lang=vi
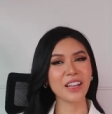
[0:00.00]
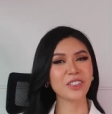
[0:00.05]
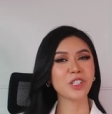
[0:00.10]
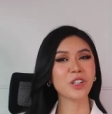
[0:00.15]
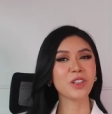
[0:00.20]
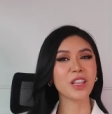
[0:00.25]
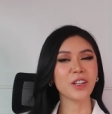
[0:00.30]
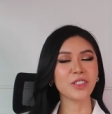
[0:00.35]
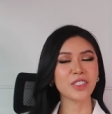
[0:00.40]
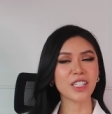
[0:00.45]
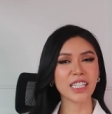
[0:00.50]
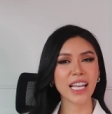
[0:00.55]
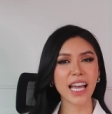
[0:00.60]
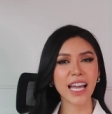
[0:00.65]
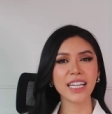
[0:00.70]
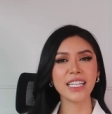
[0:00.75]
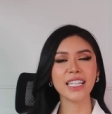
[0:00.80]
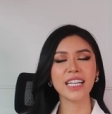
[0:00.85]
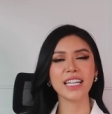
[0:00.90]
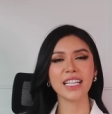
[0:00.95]
Theo số liệu cho
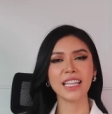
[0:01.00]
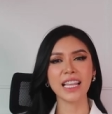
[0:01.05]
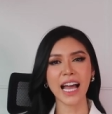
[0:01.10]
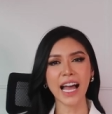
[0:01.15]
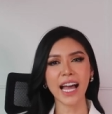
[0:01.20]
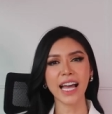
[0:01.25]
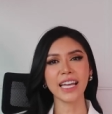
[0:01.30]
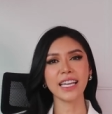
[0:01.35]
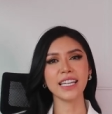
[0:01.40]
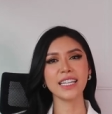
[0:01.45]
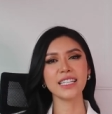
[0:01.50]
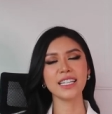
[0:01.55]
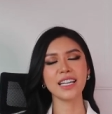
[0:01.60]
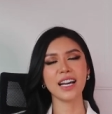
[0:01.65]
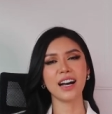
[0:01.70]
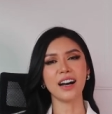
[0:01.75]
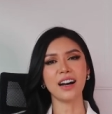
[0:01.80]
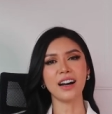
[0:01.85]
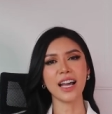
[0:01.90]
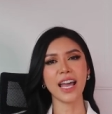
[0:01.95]
thấy thì lãi
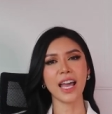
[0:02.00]
ở